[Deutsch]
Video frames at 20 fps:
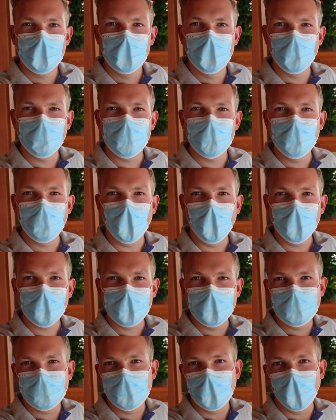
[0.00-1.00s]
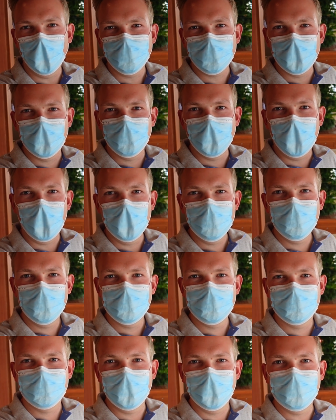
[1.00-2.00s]
Guten Morgen auf dem halben
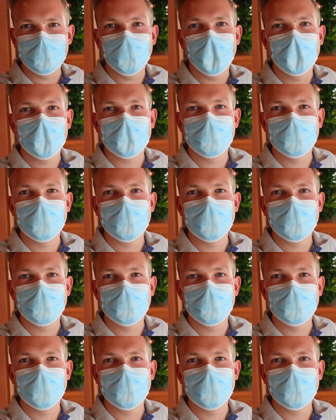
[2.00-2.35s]
Seetag